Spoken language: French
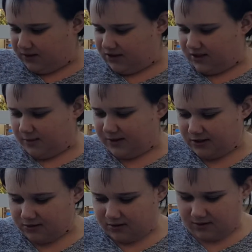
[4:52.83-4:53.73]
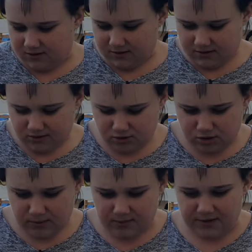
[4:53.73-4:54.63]
T'es embêtante.
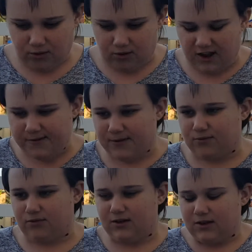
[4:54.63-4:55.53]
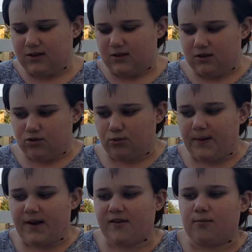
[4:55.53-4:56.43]
Doucement le micro, casse pas tout. Donc
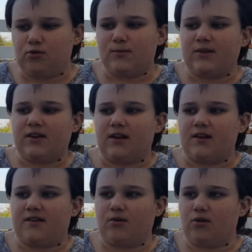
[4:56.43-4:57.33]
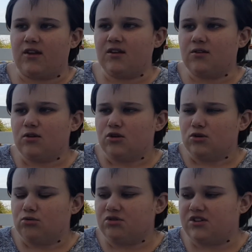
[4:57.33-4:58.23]
par exemple, le matin, elle a ses croquettes.
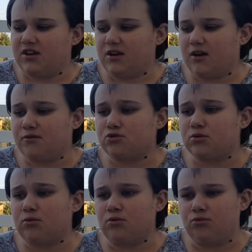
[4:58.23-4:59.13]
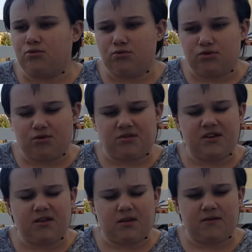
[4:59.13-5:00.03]
Tout ce qui est gras du jambon ou,
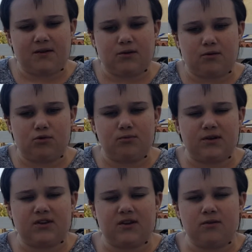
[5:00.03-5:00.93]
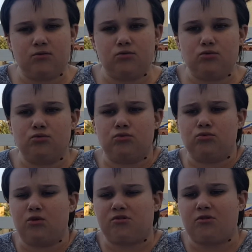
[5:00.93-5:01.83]
saucisse, ça va être le matin ou,
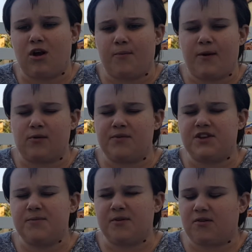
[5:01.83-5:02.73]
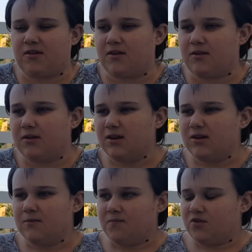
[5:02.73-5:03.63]
le soir, pas le midi, parce que c'est
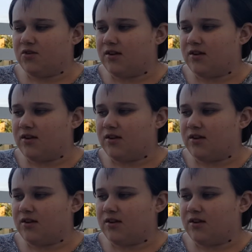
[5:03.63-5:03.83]
une